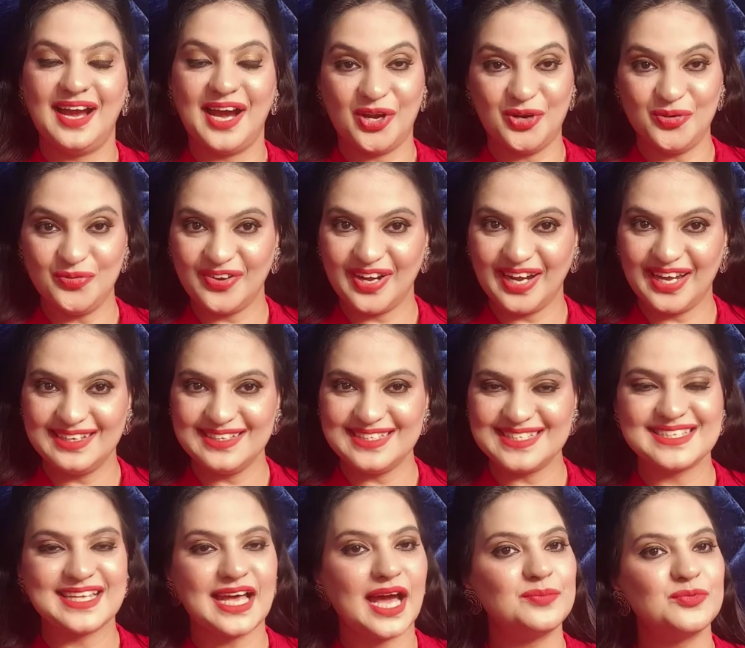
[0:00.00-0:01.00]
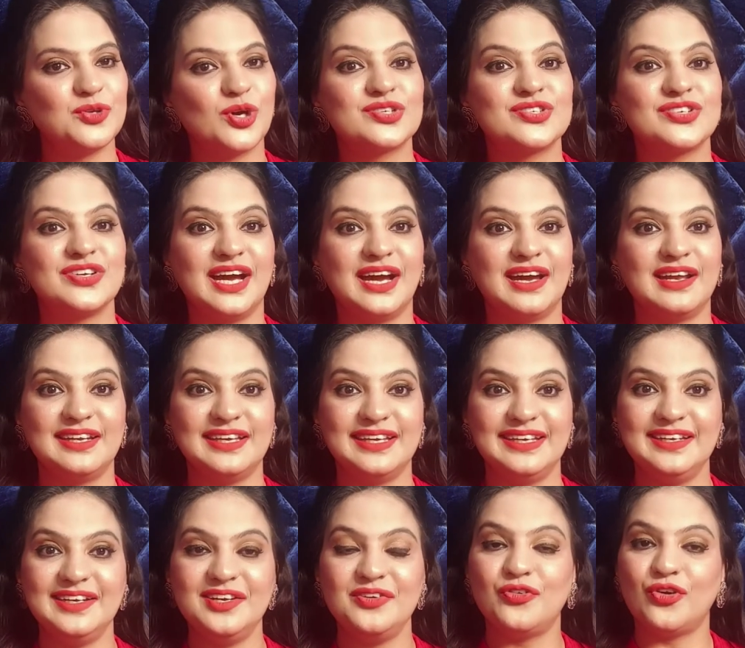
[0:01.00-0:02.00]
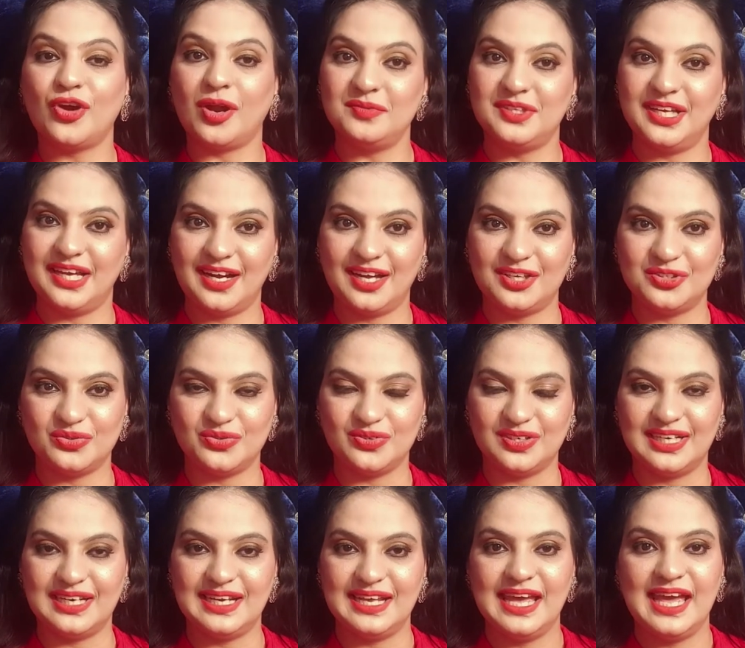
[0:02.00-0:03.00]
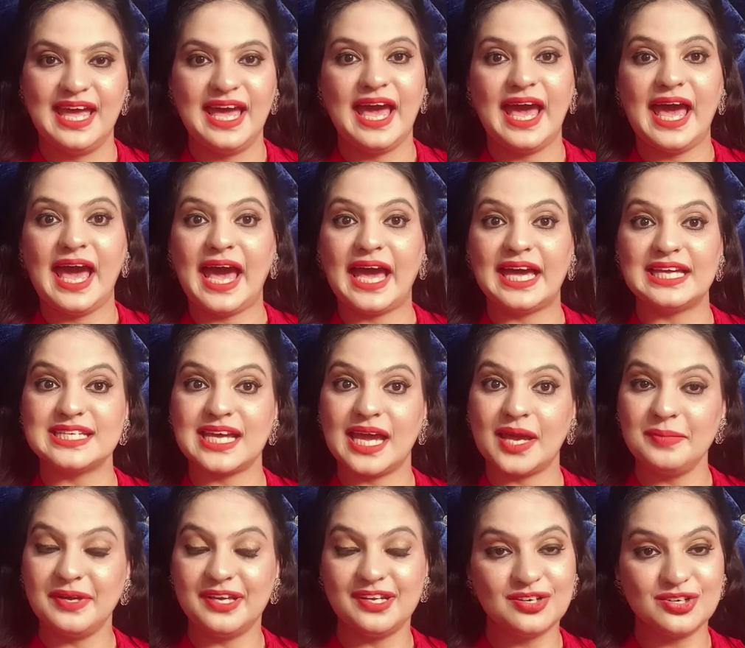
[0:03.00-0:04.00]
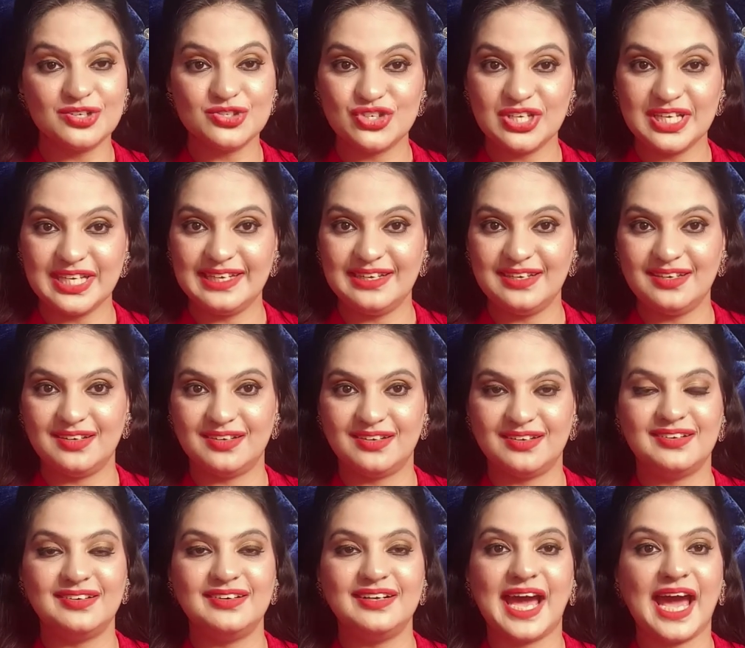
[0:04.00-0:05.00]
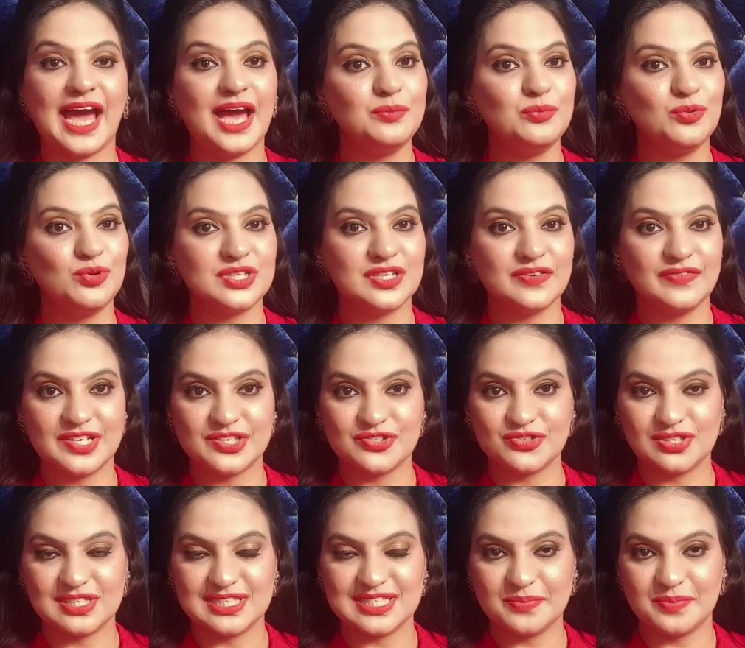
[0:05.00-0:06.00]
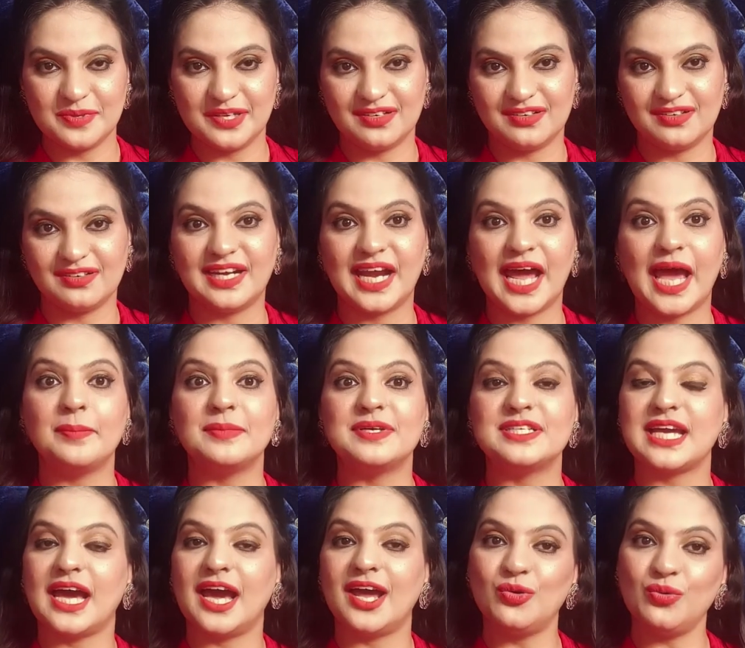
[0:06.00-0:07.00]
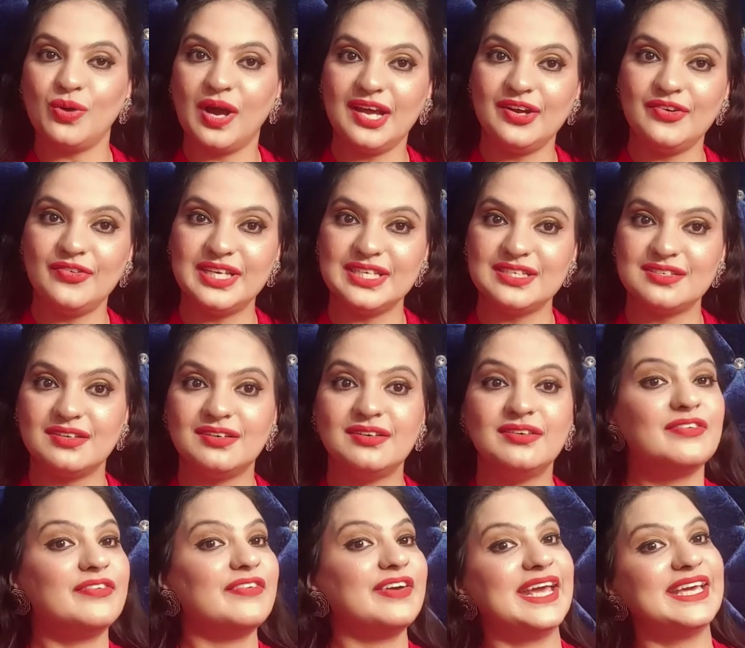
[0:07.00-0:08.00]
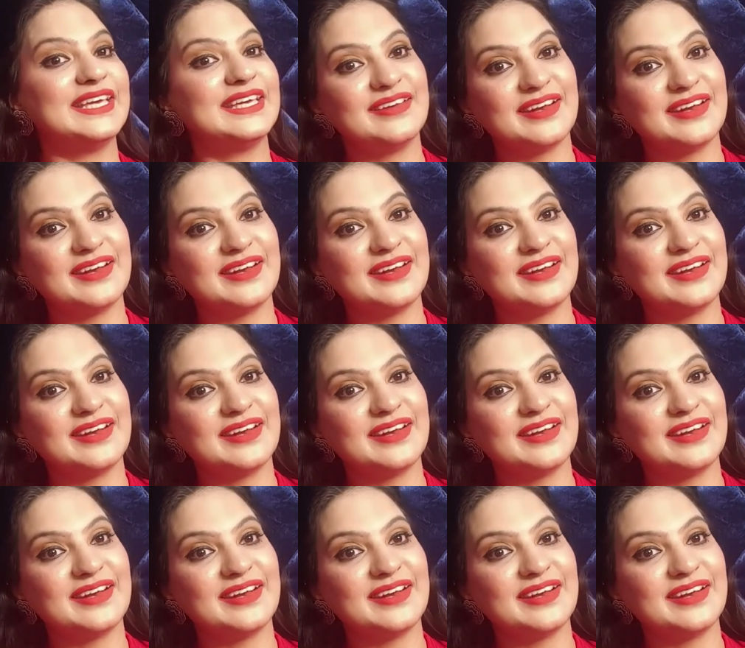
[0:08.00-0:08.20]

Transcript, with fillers: Hello friends, I'm Dr. Harleen from Dehradun and I'm energy healer and motivational speaker. I'm a tarot card reader, Reiki